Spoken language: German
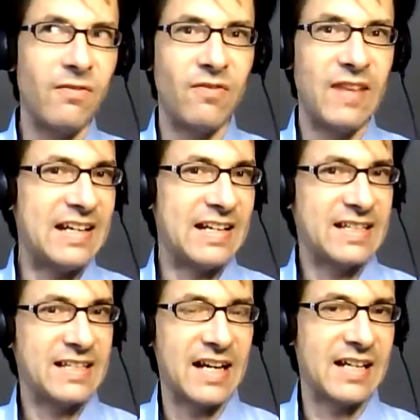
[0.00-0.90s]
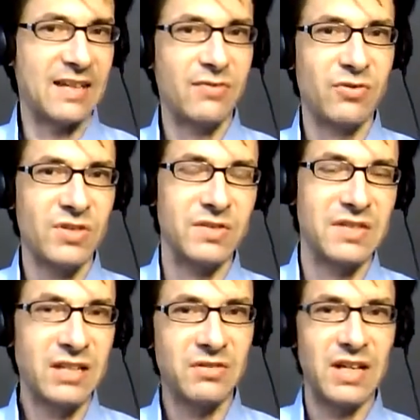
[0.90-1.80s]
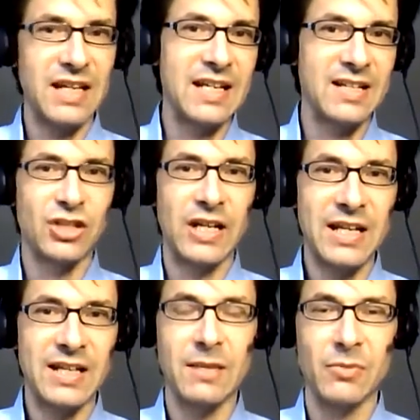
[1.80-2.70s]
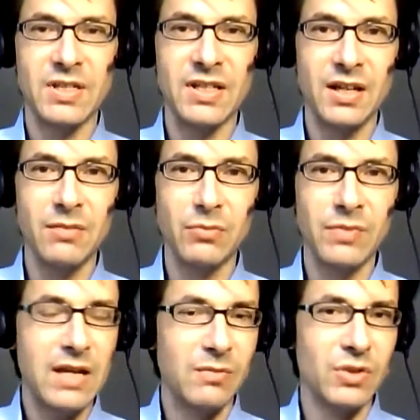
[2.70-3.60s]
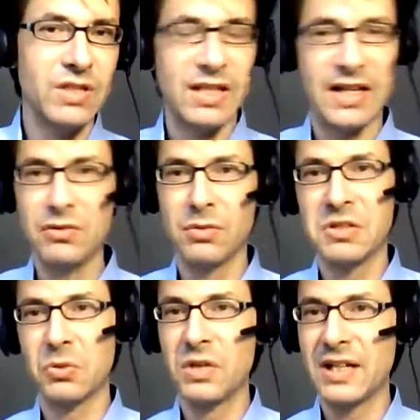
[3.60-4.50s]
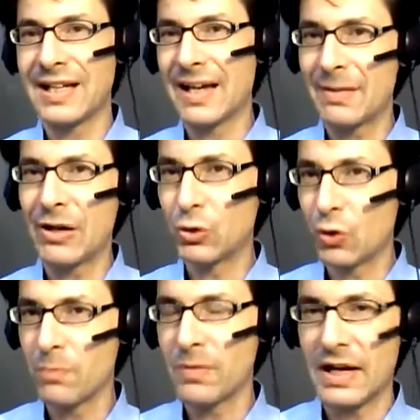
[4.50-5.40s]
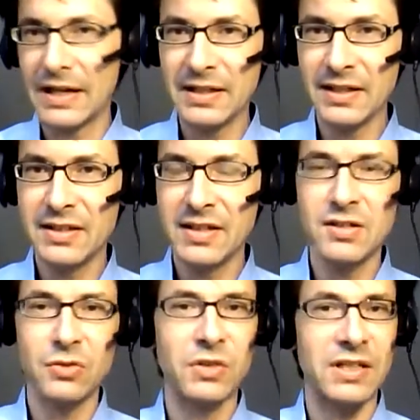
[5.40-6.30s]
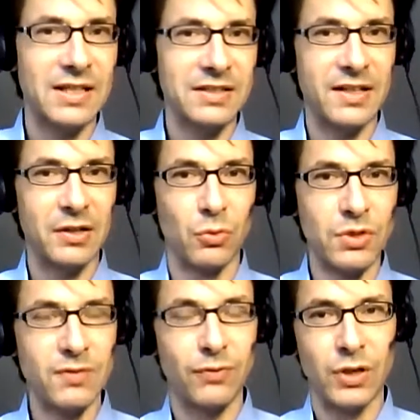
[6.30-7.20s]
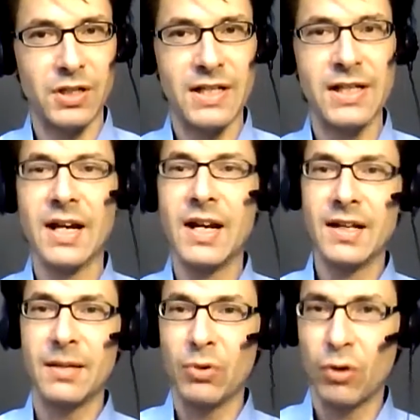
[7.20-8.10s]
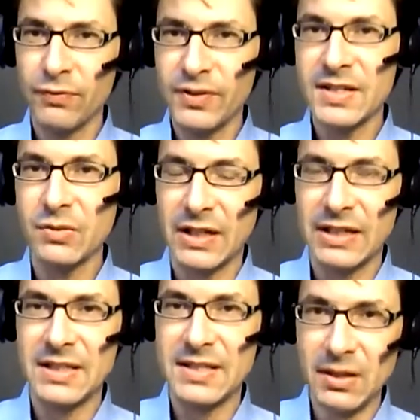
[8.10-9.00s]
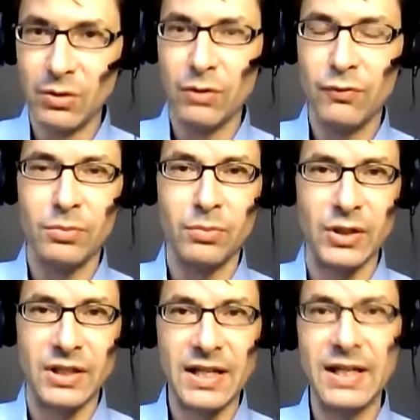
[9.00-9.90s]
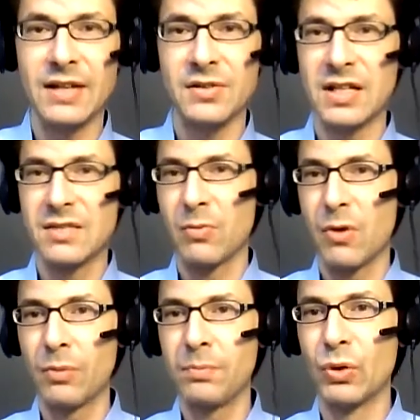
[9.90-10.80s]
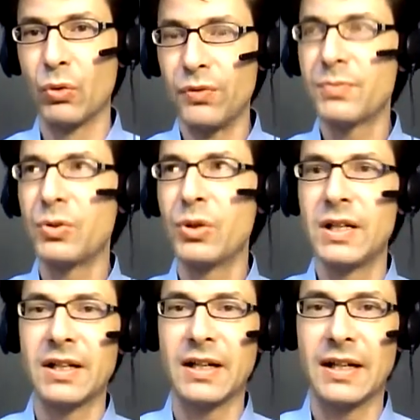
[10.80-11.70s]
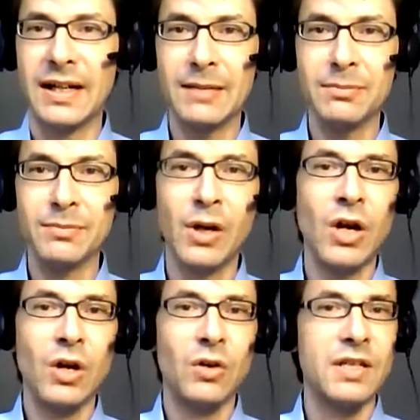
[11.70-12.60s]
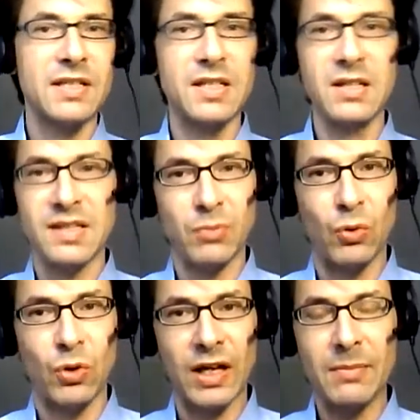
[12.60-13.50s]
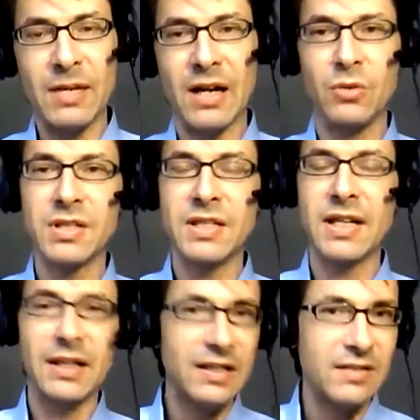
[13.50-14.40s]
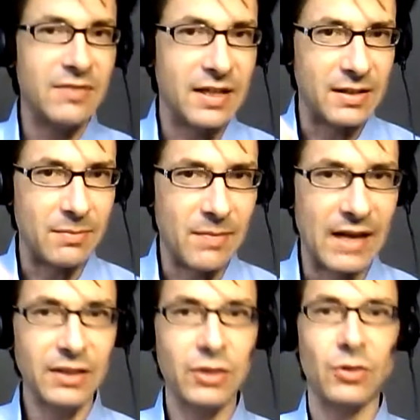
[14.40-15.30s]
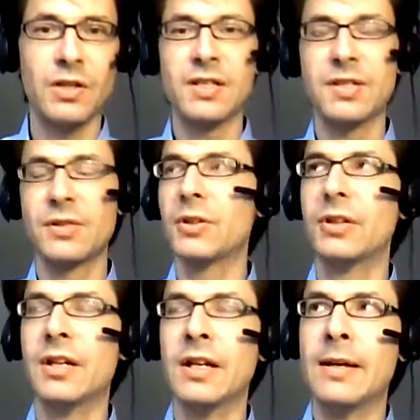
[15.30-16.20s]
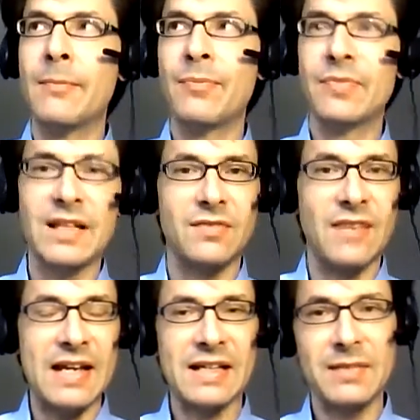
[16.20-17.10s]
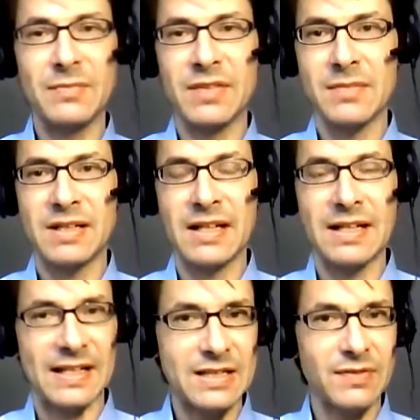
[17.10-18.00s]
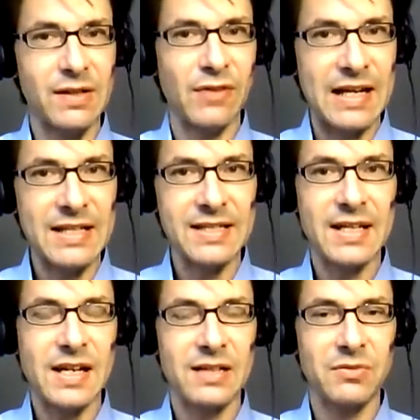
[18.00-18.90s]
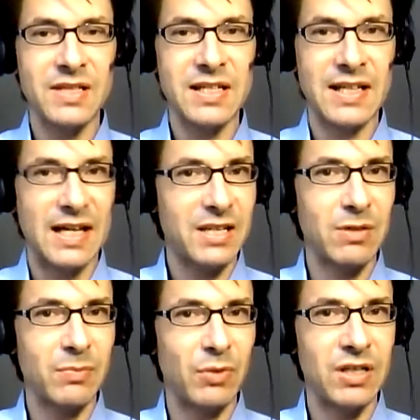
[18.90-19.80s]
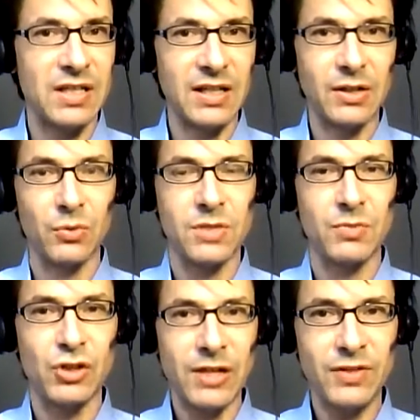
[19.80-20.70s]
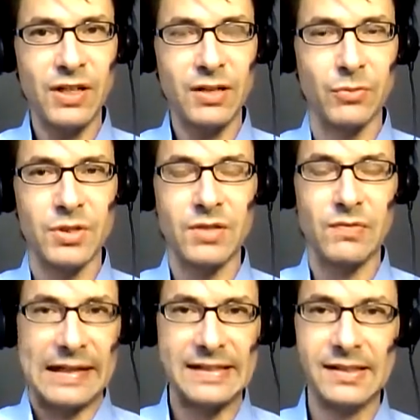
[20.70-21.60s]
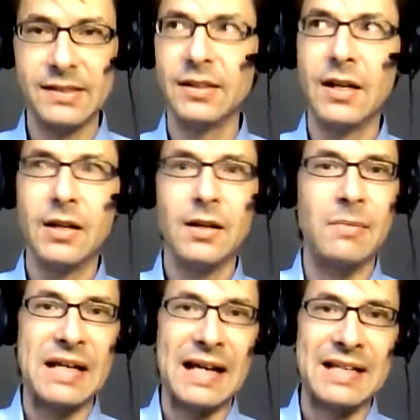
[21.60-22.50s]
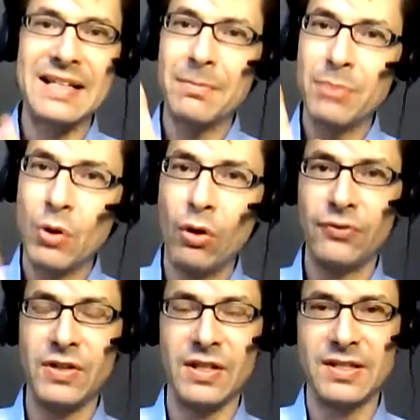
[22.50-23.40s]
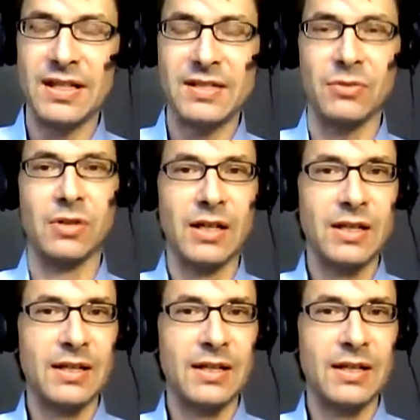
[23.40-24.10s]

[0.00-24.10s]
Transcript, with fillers: wenn das gar nicht funktioniert und ich jetzt ständig demonstrieren gehen muss, ich kann nur betonen, ich habe auch noch ein paar andere Dinge zu tun. Ich dachte, der große Vorteil der Professionalisierung von Politik, also dass wir überhaupt Berufspolitiker haben und dass die sich Programme ausdenken, die wir eben ankreuzen können, das wäre eben, dass man dann ganz viel Freizeit hat und sich gar nicht mit Politik groß beschäftigen muss, weil man hat ja Profis. Also